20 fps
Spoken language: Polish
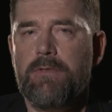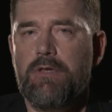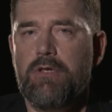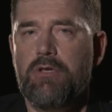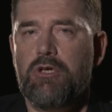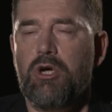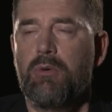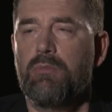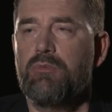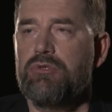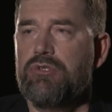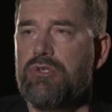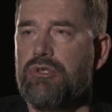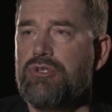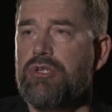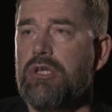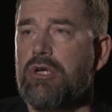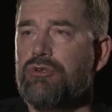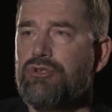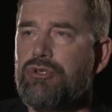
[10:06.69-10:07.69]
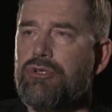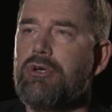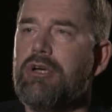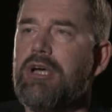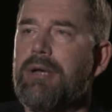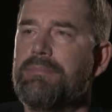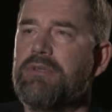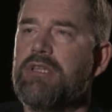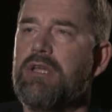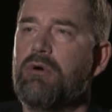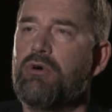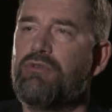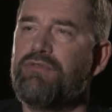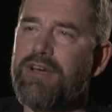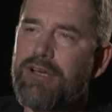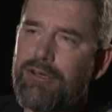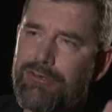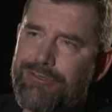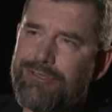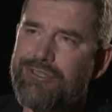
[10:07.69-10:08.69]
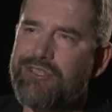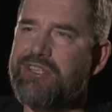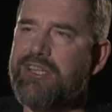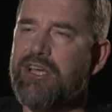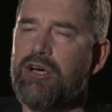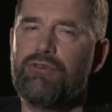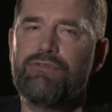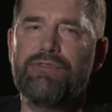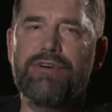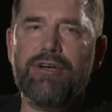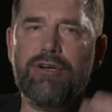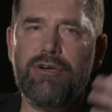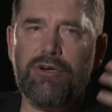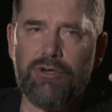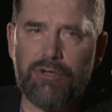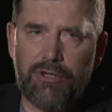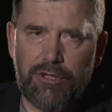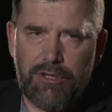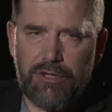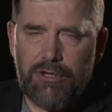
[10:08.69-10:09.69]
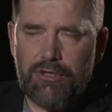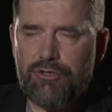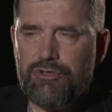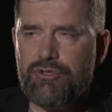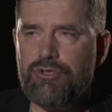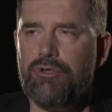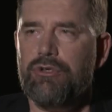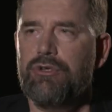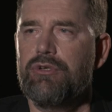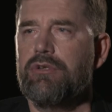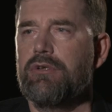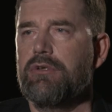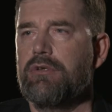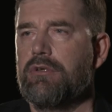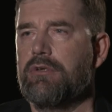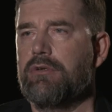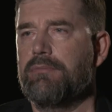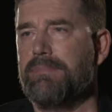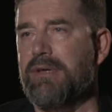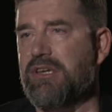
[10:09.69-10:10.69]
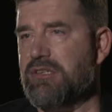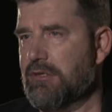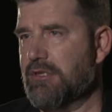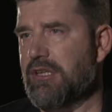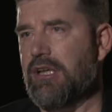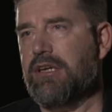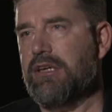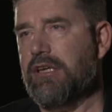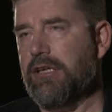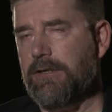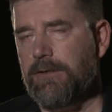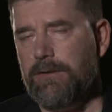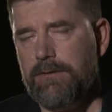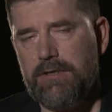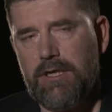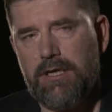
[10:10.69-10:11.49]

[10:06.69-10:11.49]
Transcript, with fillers: E, komunistycznego, czy to kapitałowego, czy ideowego, czy personalnego.